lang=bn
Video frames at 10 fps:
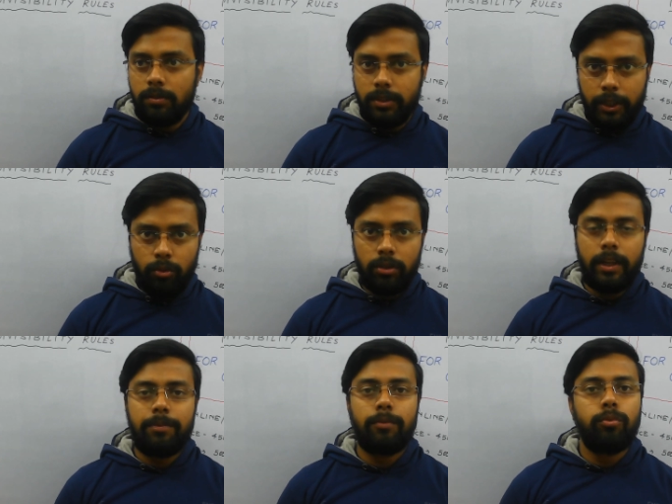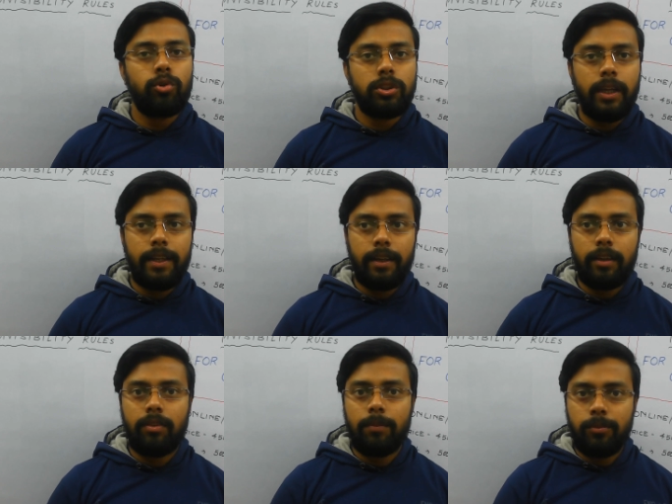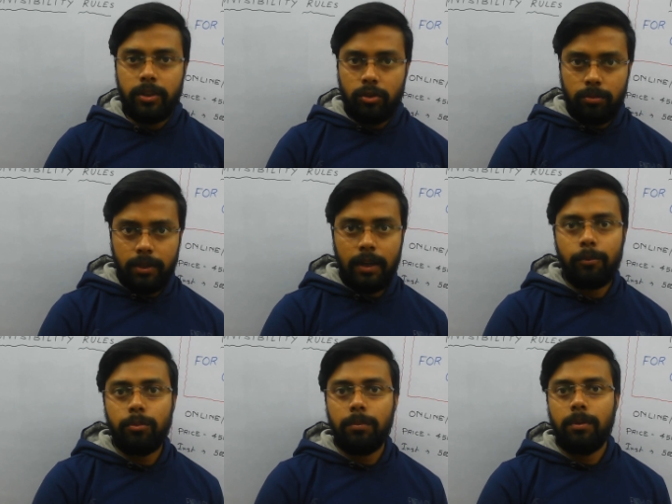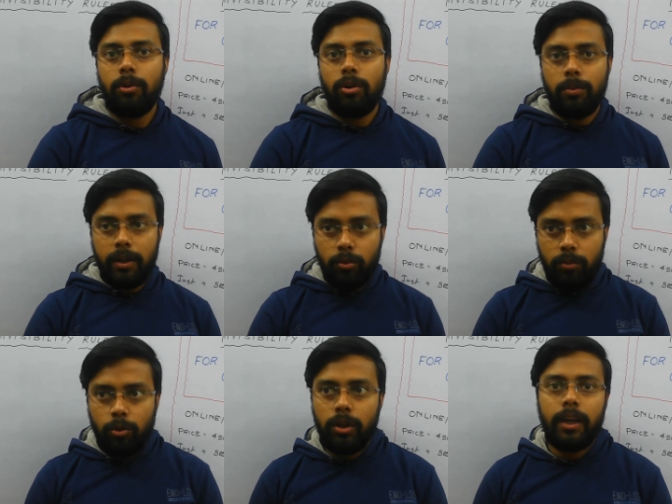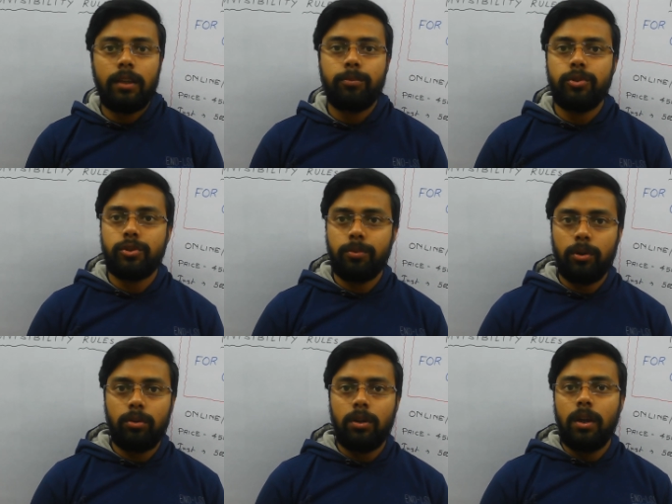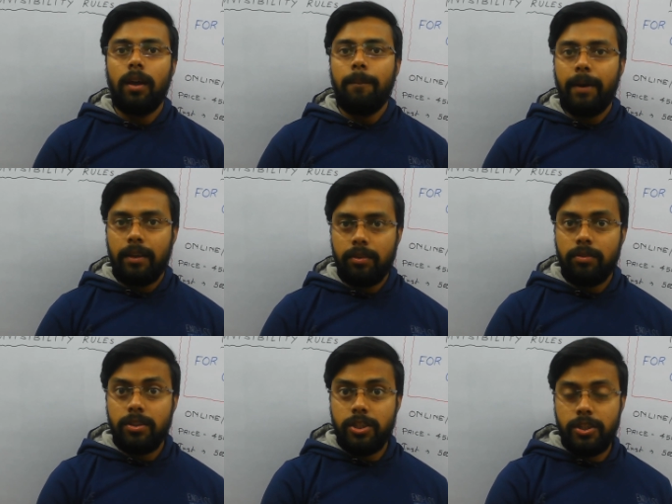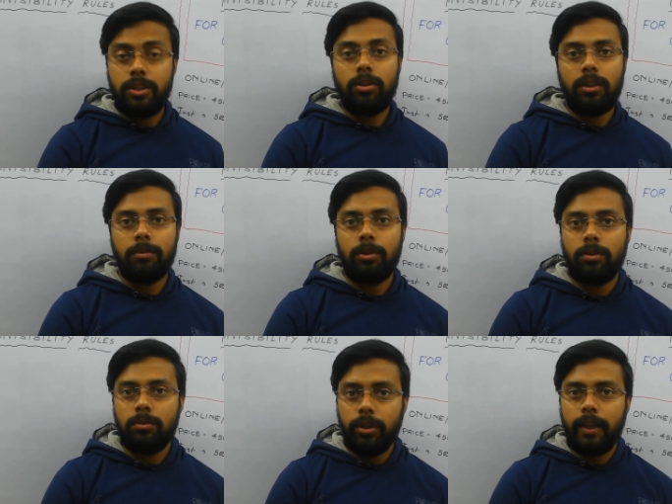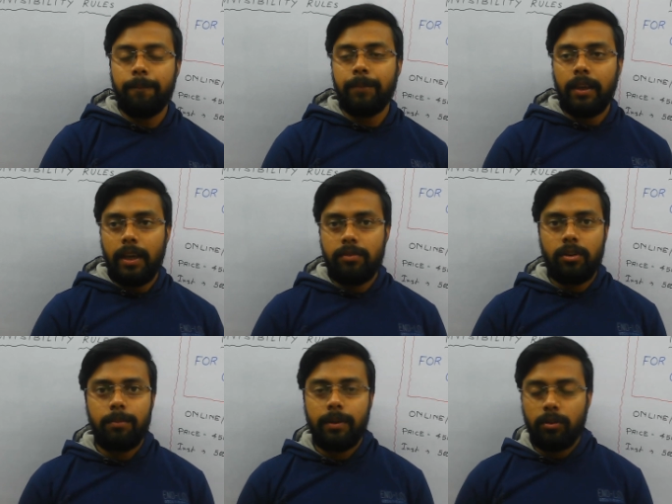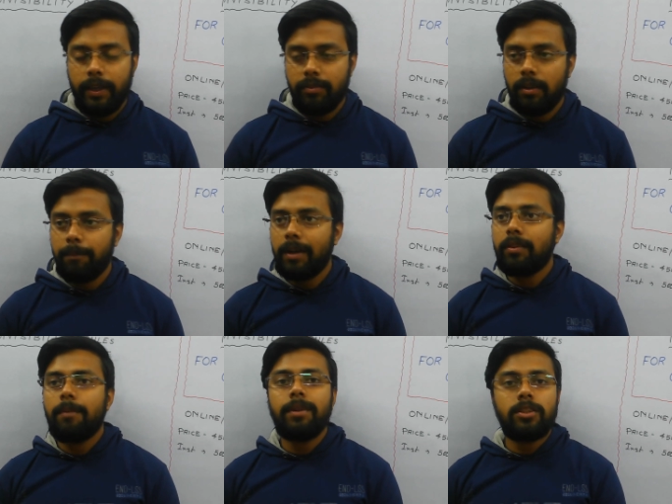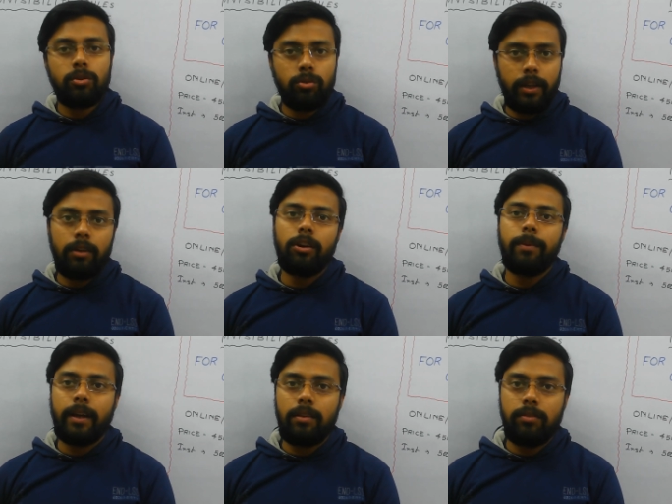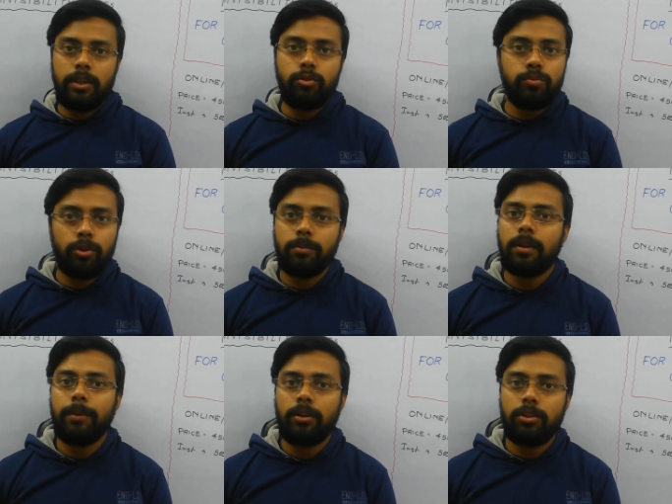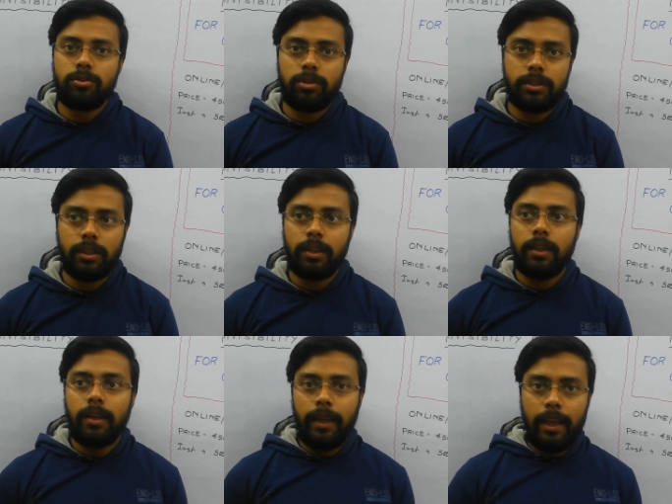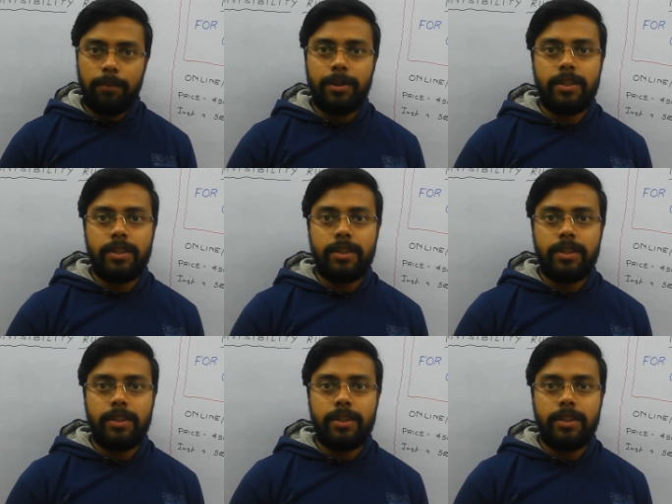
যে কোনো টাইপের ফোর্স লাইনের এক্সাম সেটা তোমরা ডাব্লিউবিপি বলো বা কলকাতা পুলিশ বলো বা এসএসসি জিডির কথা বলো ওকে এই টাইপের এক্সাম বা সামনে যেহেতু রেলওয়ের ভ্যাকেন্সি হিউজ পরিমাণে বেরোতে চলেছে এলপি